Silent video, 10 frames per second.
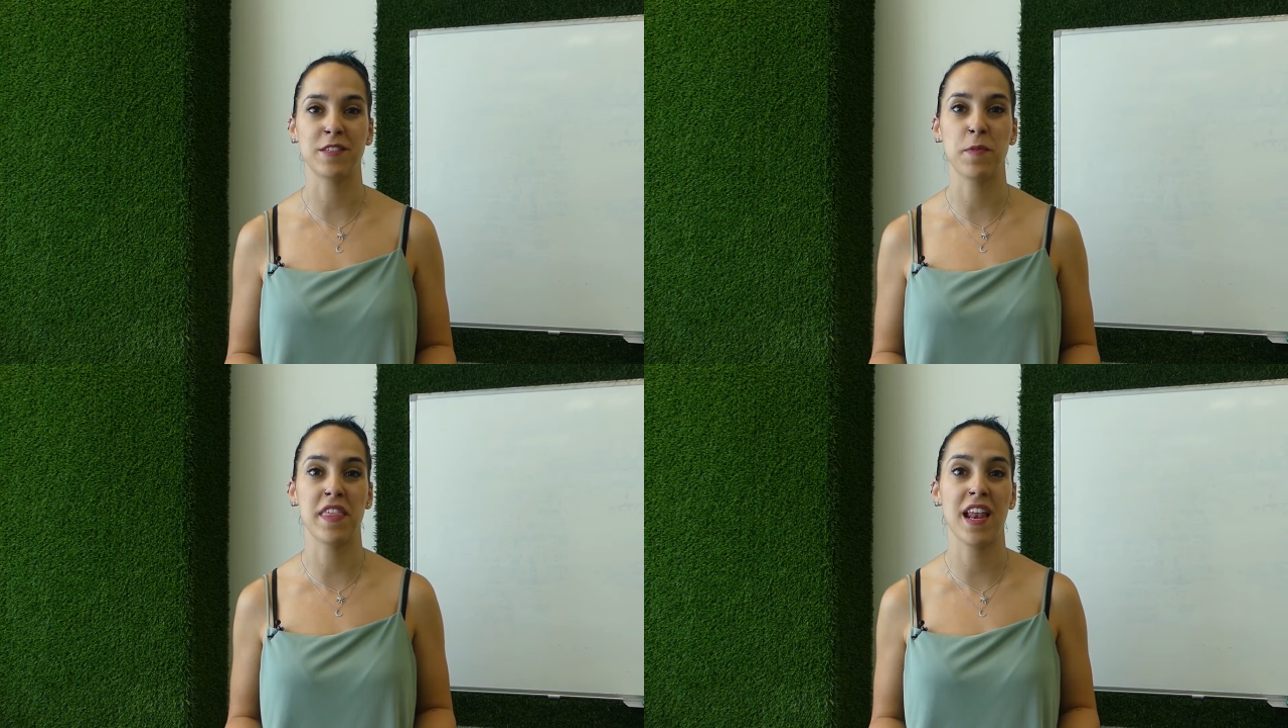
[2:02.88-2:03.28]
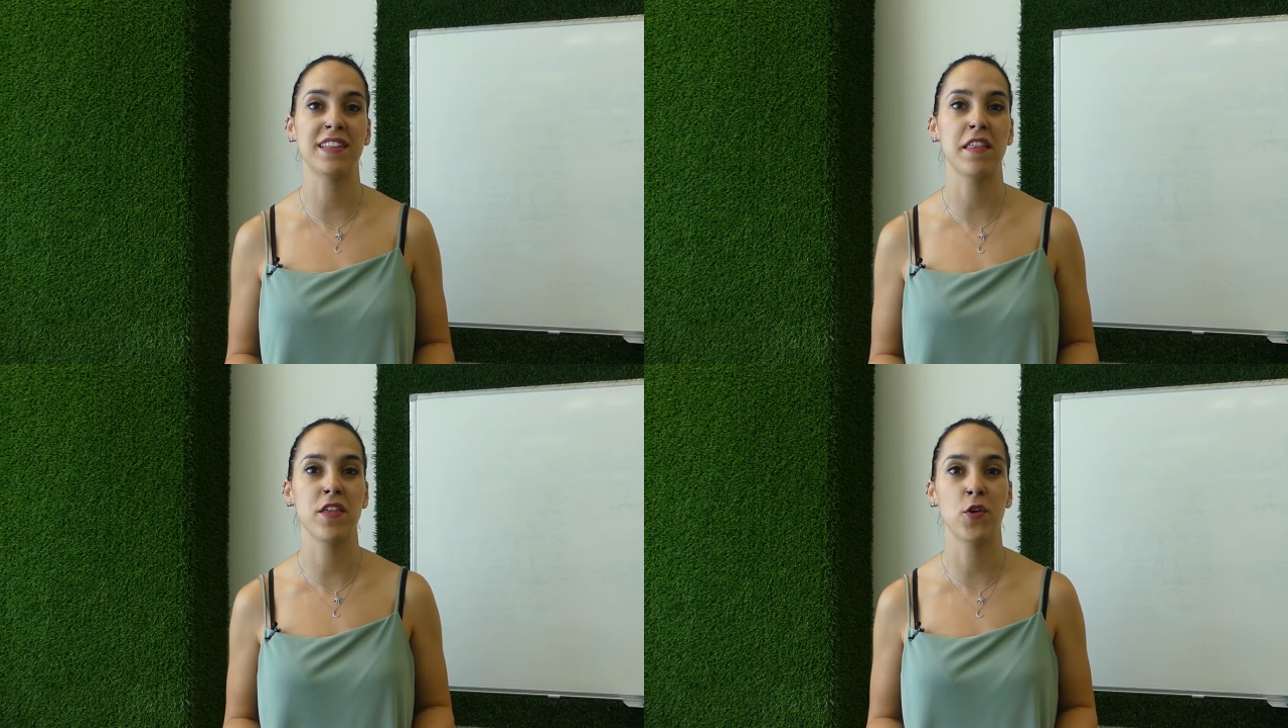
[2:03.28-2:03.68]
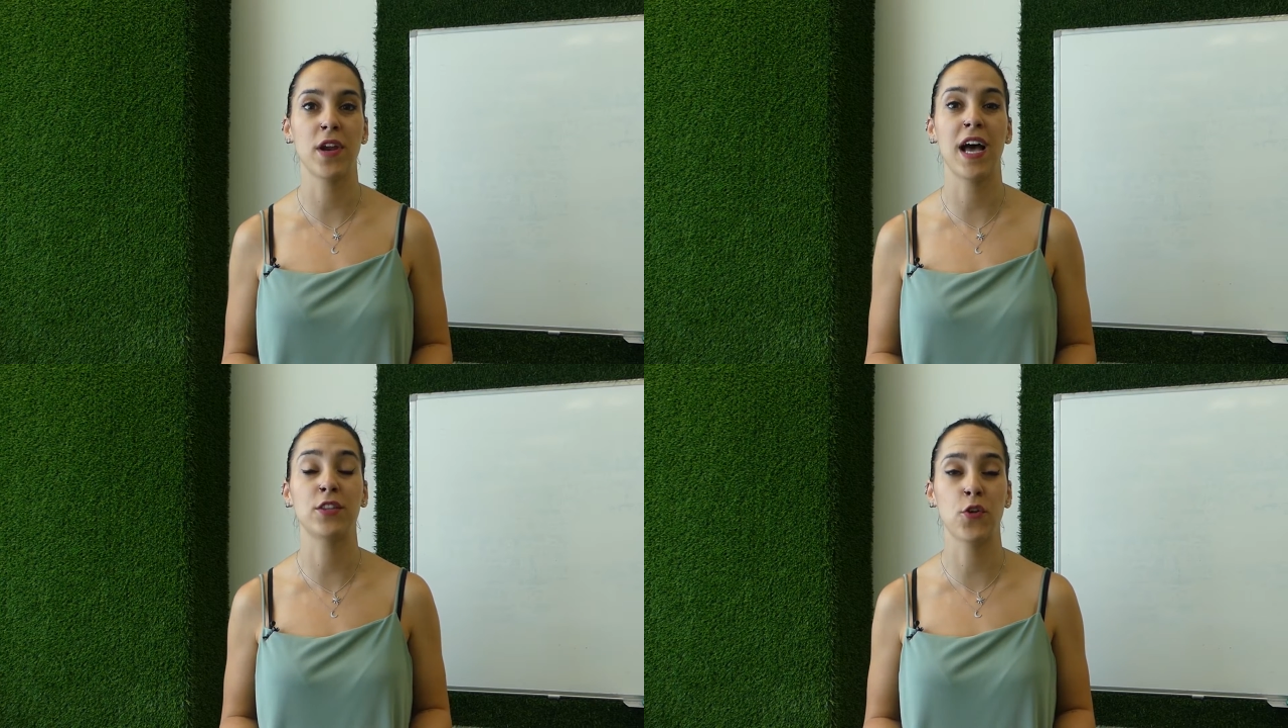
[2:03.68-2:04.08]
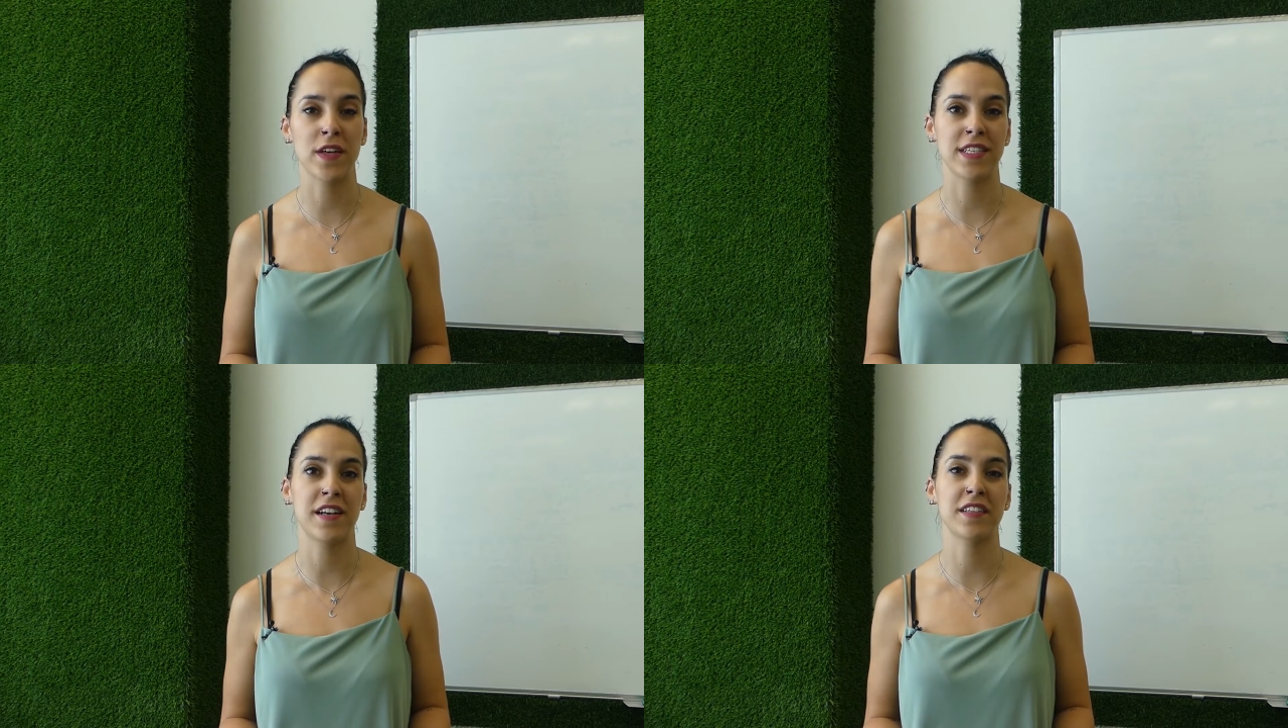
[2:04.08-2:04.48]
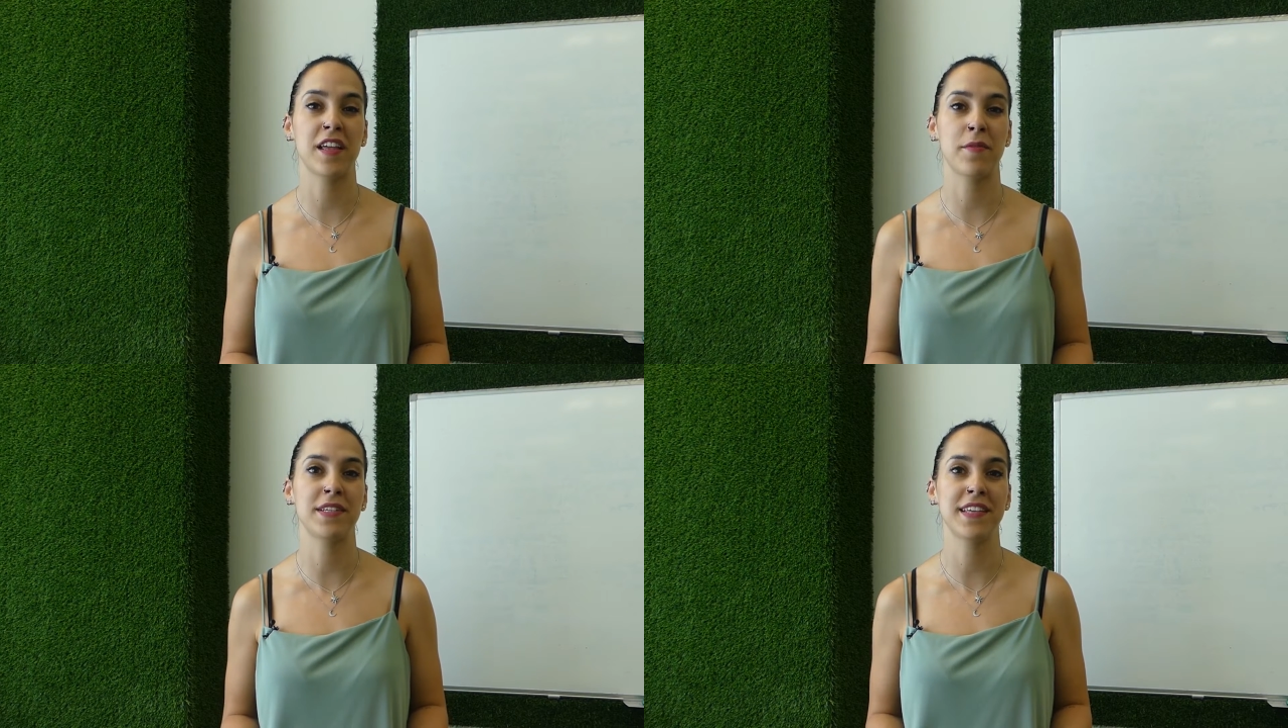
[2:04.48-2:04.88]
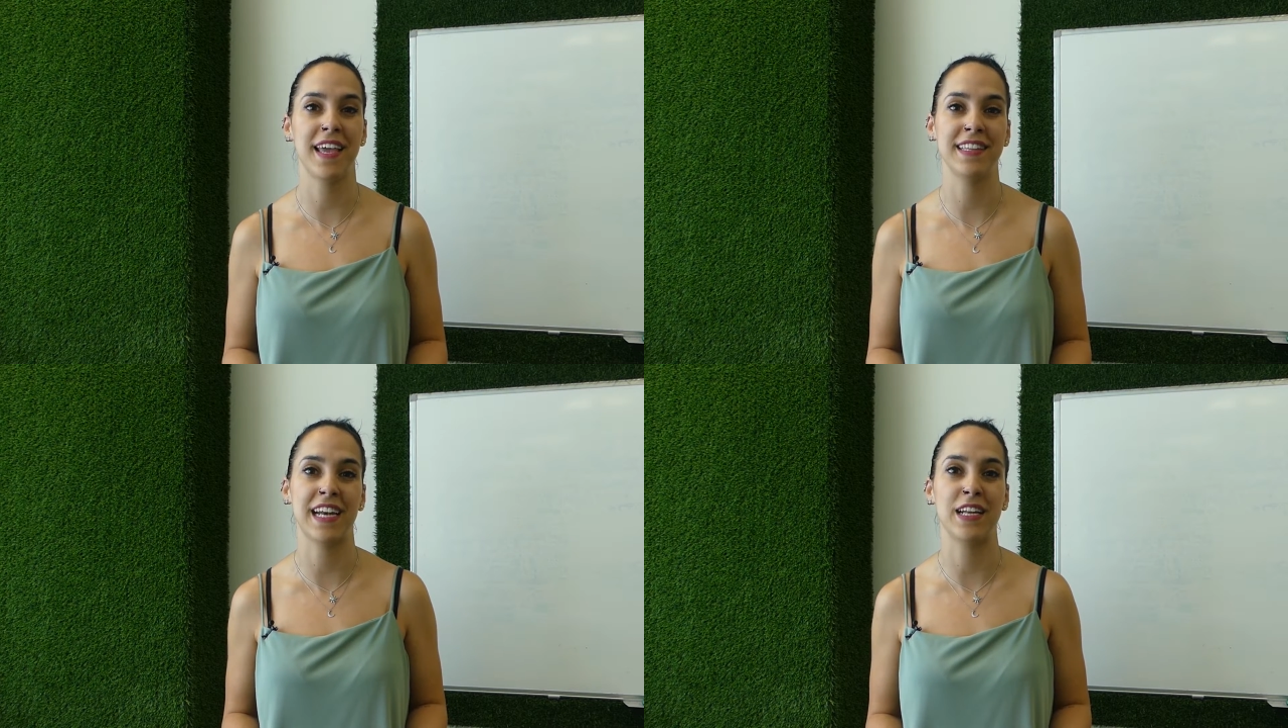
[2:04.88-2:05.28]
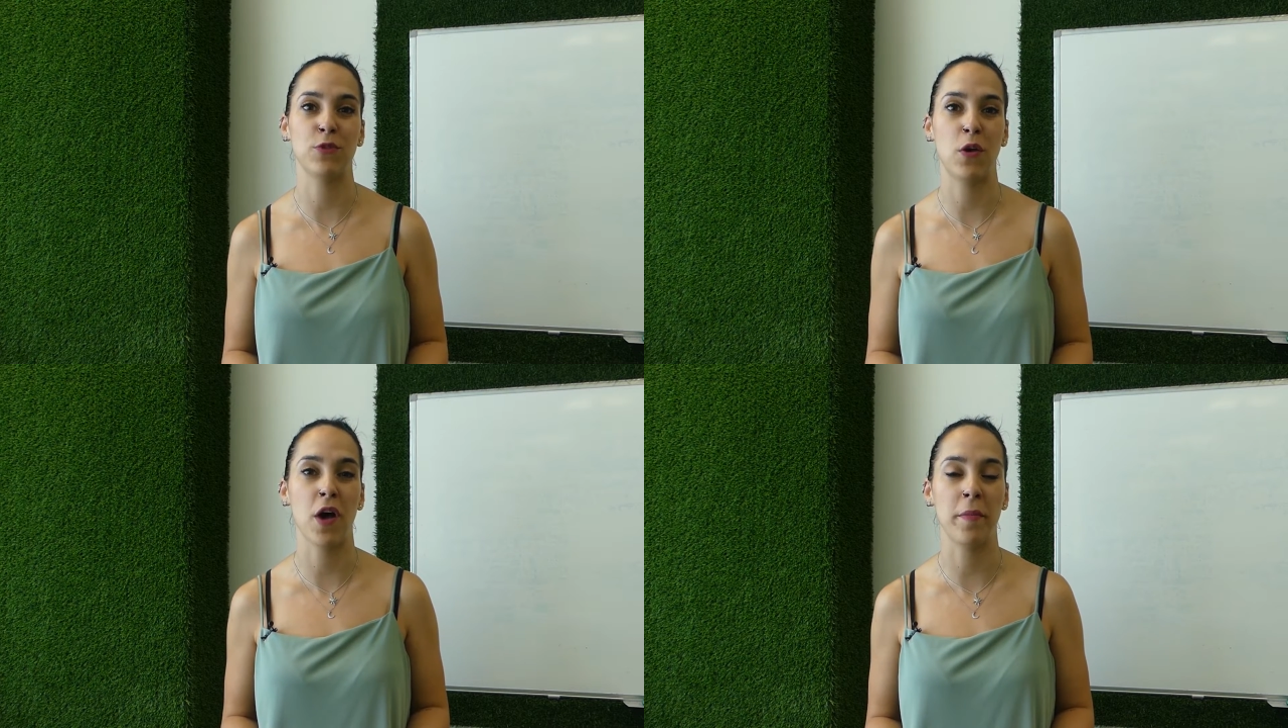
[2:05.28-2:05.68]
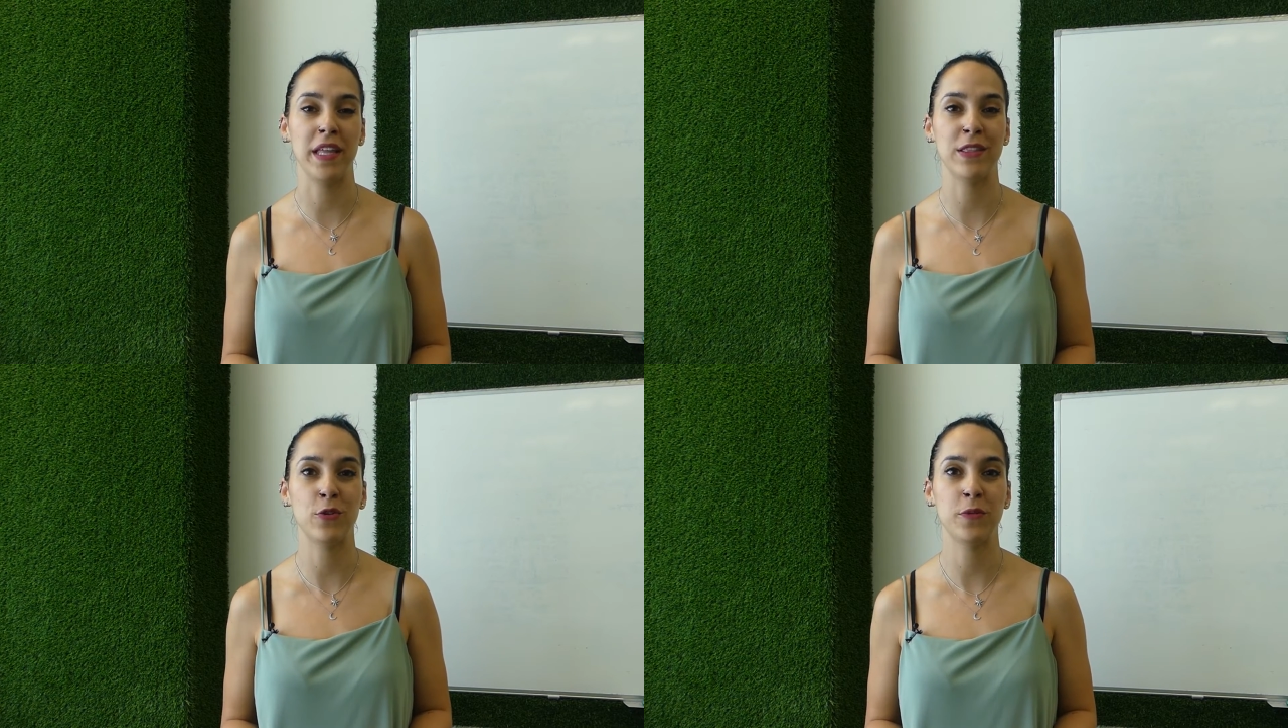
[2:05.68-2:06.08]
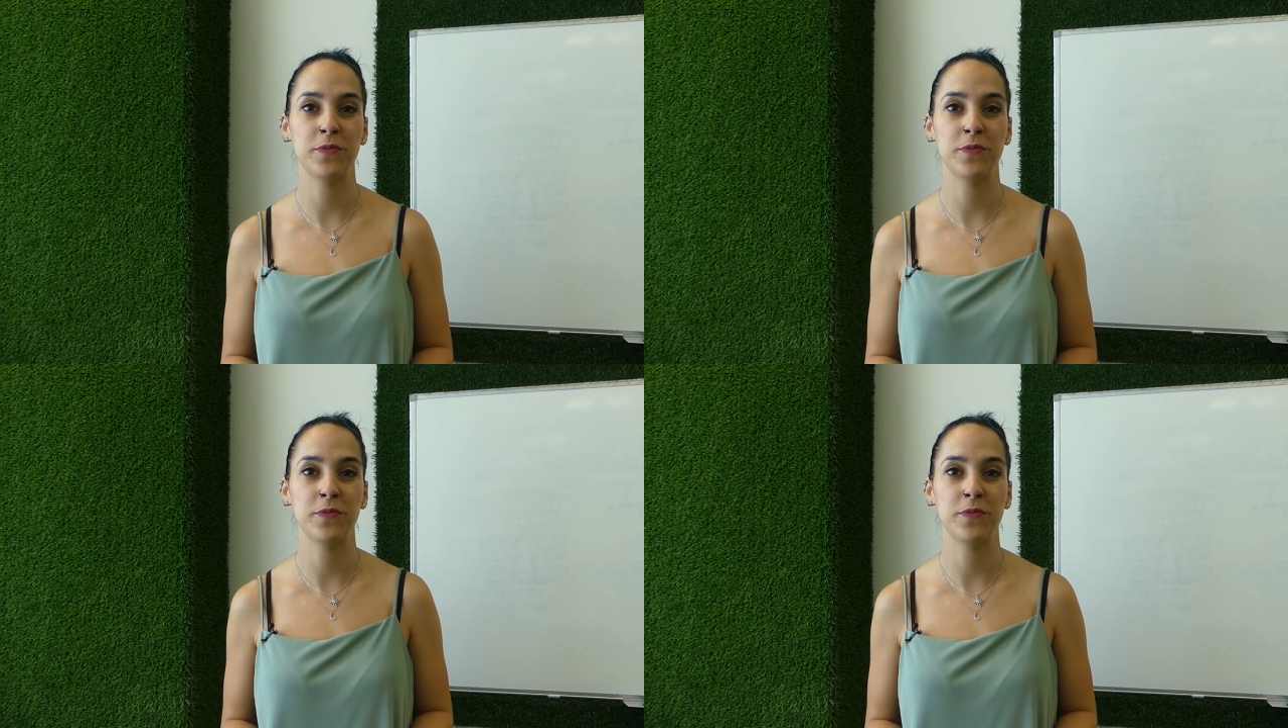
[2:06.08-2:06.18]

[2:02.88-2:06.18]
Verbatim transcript: especial atención a todas las reservas que entran en tu alojamiento.